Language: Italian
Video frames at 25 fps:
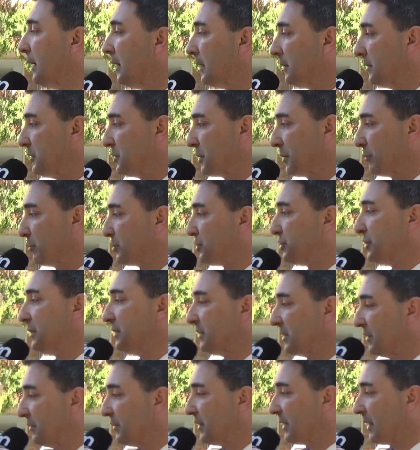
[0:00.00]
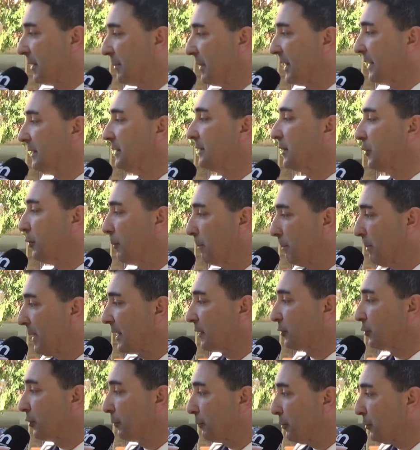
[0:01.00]
diciamo scientificamente è un
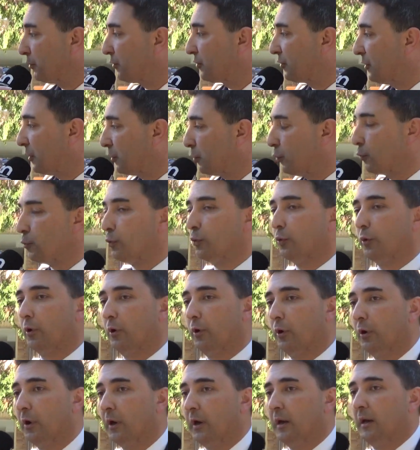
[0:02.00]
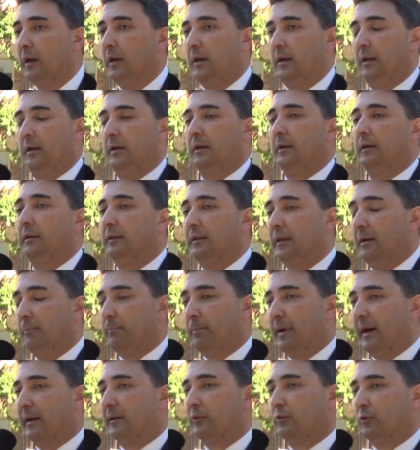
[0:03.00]
parto più sicuro eh, del
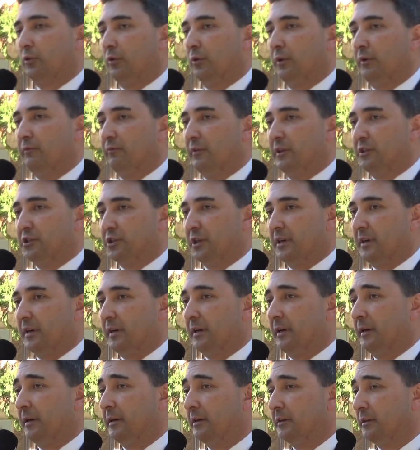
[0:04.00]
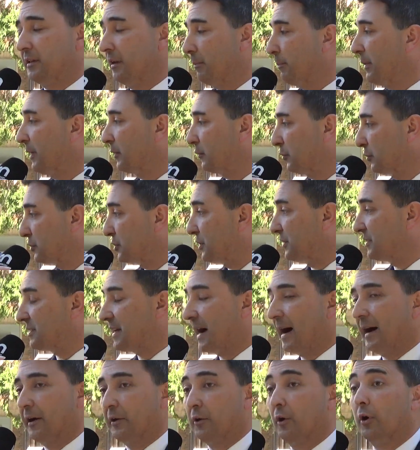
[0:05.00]
parto invece del parto
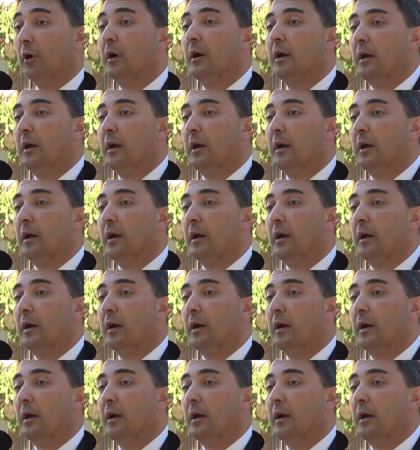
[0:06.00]
cesario.